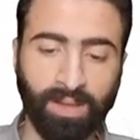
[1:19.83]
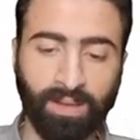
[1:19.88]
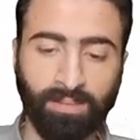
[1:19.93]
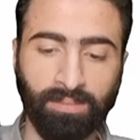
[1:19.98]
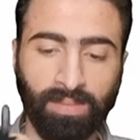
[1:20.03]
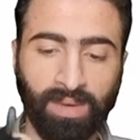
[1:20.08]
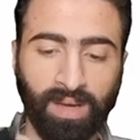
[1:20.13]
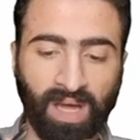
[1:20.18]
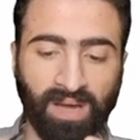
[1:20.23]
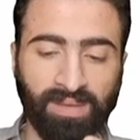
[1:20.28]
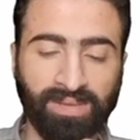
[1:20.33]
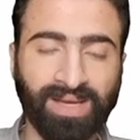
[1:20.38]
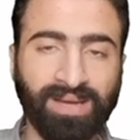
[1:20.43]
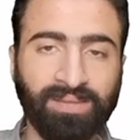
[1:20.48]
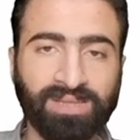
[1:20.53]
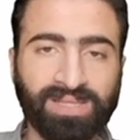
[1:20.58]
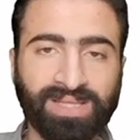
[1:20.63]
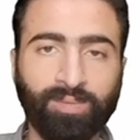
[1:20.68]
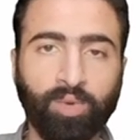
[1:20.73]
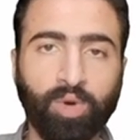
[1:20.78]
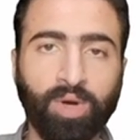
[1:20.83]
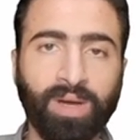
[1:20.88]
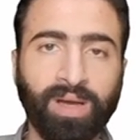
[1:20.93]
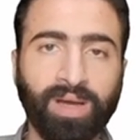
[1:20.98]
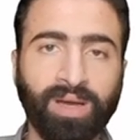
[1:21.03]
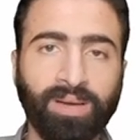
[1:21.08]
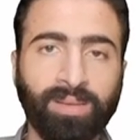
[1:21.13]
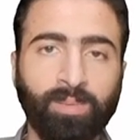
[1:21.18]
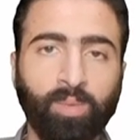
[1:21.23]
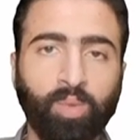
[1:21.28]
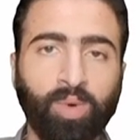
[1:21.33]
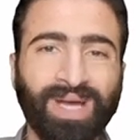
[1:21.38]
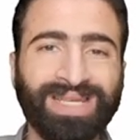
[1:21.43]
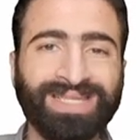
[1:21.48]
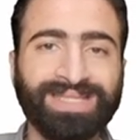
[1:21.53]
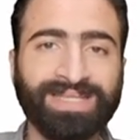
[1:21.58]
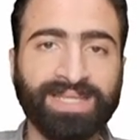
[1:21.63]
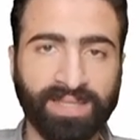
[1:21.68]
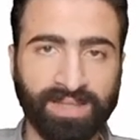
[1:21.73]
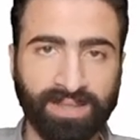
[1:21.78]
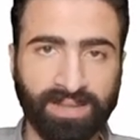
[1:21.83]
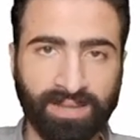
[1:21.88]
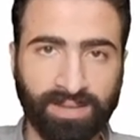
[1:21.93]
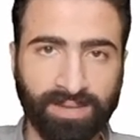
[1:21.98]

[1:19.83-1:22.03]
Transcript: بالعربي كده بيسموها مجزئ